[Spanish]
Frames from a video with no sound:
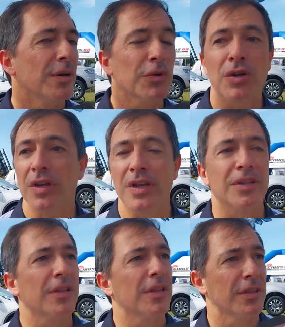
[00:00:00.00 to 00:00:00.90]
bueno, en
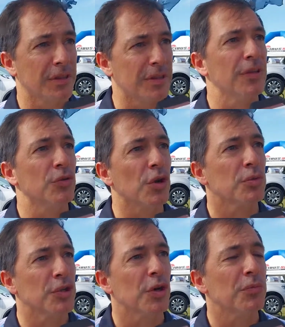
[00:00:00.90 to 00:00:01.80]
que sea una
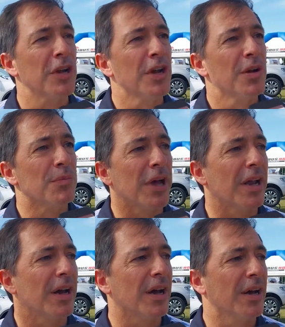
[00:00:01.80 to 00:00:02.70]
opción
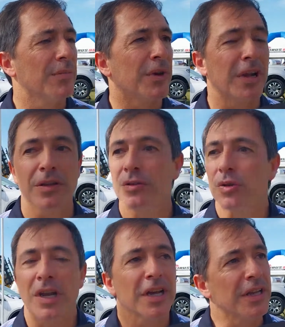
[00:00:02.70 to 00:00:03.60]
para,
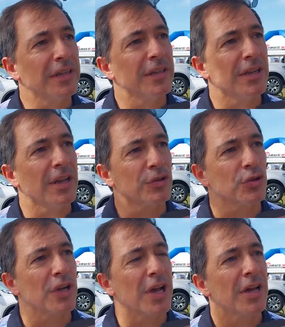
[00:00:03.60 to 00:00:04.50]
toda la gente de la
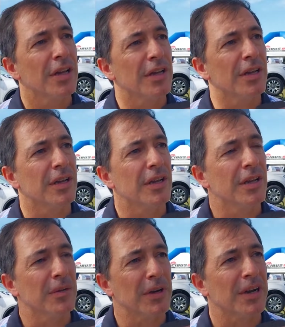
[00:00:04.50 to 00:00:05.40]
zona eh,
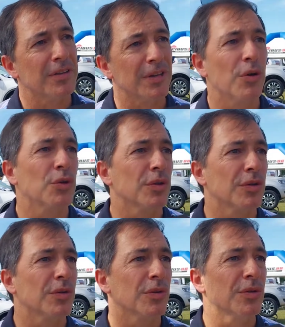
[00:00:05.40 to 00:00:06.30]
que Balcarce
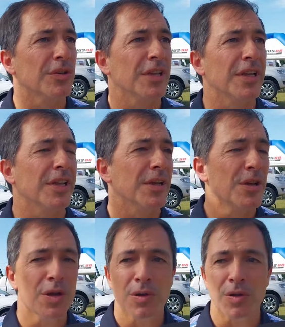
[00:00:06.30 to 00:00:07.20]
Autos tiene
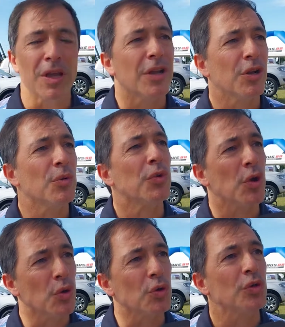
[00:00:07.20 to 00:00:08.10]
eh, los
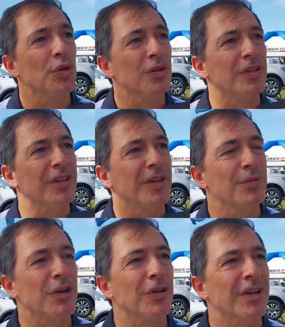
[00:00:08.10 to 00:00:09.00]
productos y
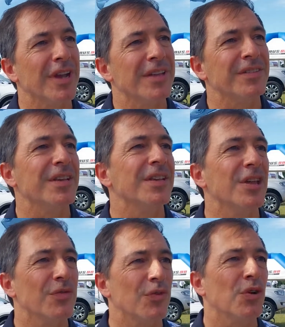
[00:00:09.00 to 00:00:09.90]
bueno, la
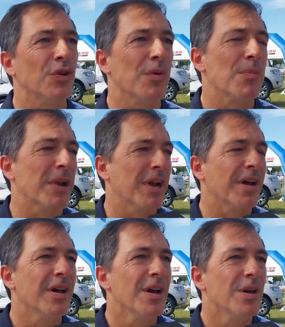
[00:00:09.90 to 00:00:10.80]
insignia de Ford como
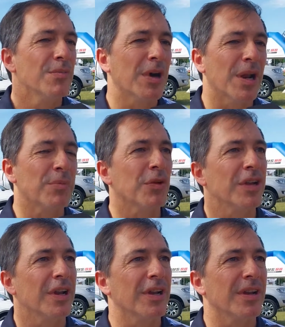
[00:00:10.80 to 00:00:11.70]
para,
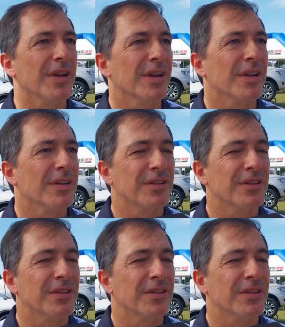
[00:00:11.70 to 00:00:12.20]
poder eh,